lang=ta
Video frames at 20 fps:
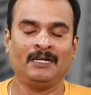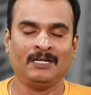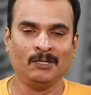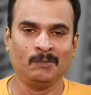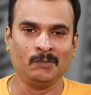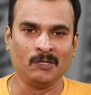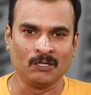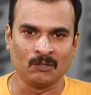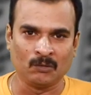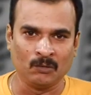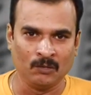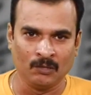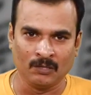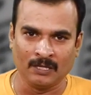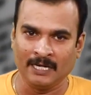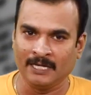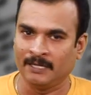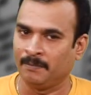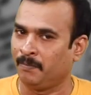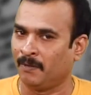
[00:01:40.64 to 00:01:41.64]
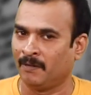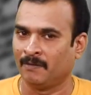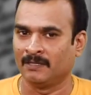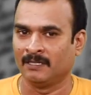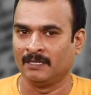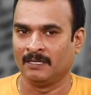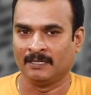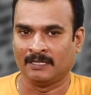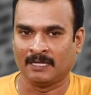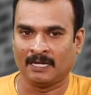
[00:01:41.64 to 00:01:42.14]
நிபுணர் குழுனா இப்போ
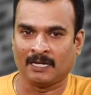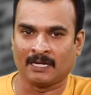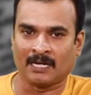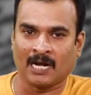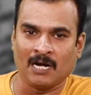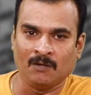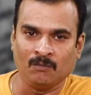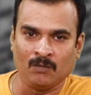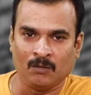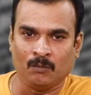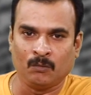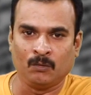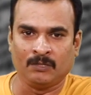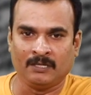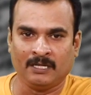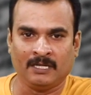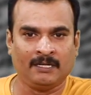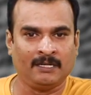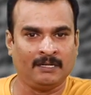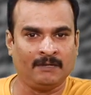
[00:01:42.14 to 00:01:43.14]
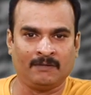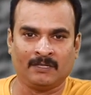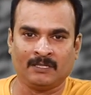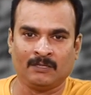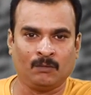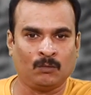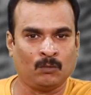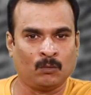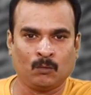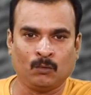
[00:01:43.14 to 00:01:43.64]
வந்து இந்த இராணுவ ஊர்திக்கு வந்து
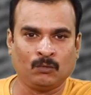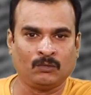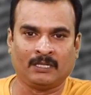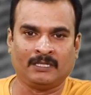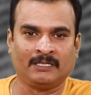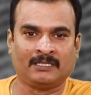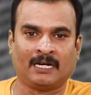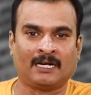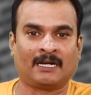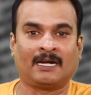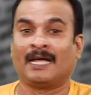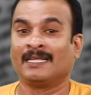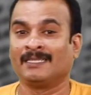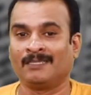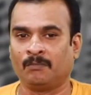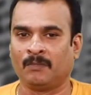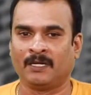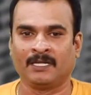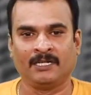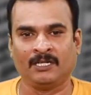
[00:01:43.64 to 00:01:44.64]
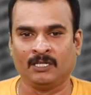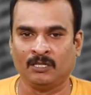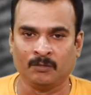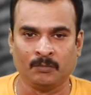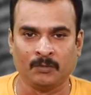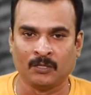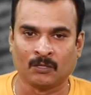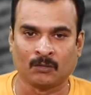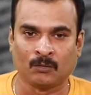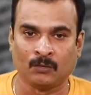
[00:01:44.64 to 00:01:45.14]
ஒரு கூத்தடிச்சாங்களே அந்த மாதிரி
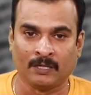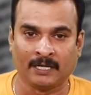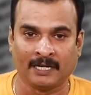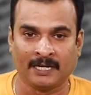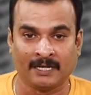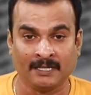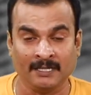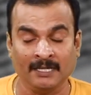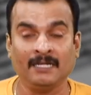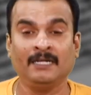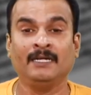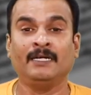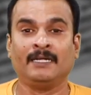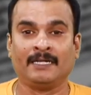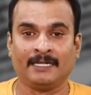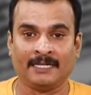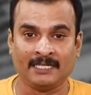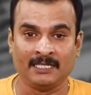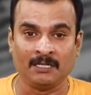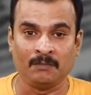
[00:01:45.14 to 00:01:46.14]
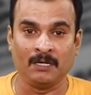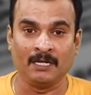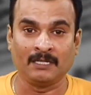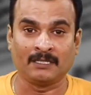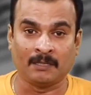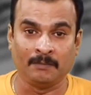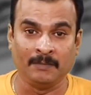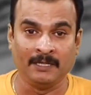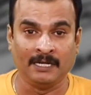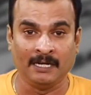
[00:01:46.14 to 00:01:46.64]
நிபுணர் குழு கிடையாது நிஜமாக
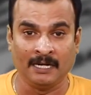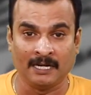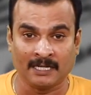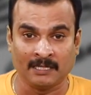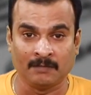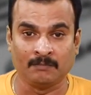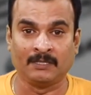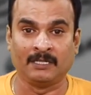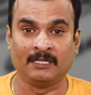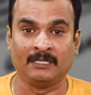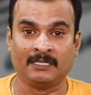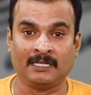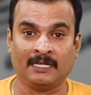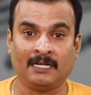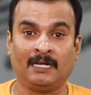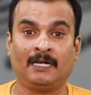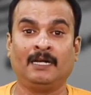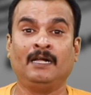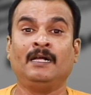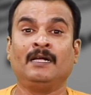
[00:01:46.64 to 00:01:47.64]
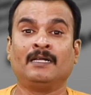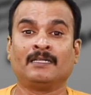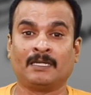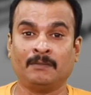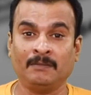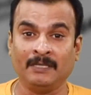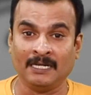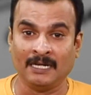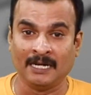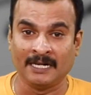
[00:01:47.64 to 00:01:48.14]
தமிழ் இலக்கணம் தெரிஞ்ச
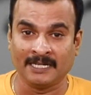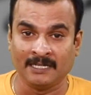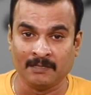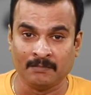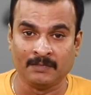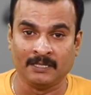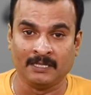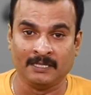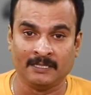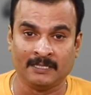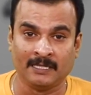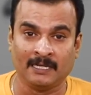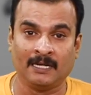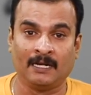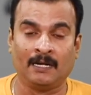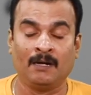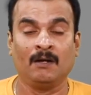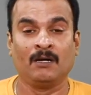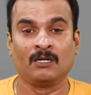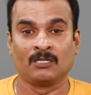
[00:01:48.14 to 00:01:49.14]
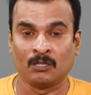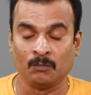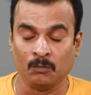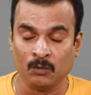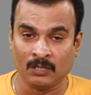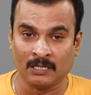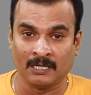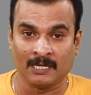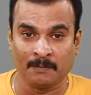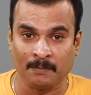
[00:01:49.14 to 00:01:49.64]
தமிழ் இலக்கியம் தெரிஞ்ச
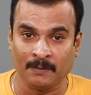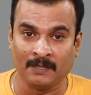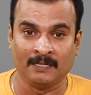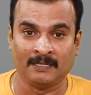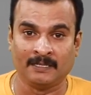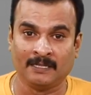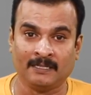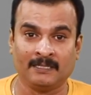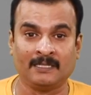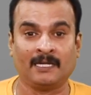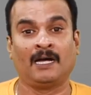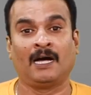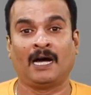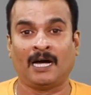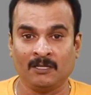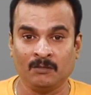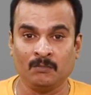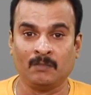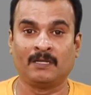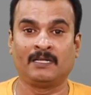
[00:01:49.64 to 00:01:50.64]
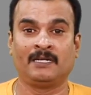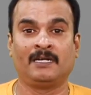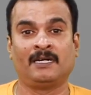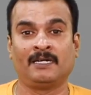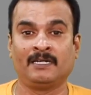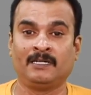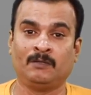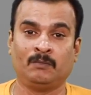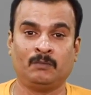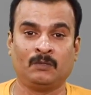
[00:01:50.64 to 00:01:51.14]
சமூக நடப்புகள் தெரிஞ்ச அது
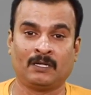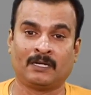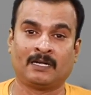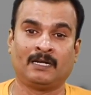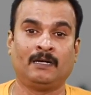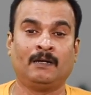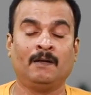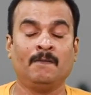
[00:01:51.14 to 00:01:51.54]
மாதிரியான நிபுணர்கள்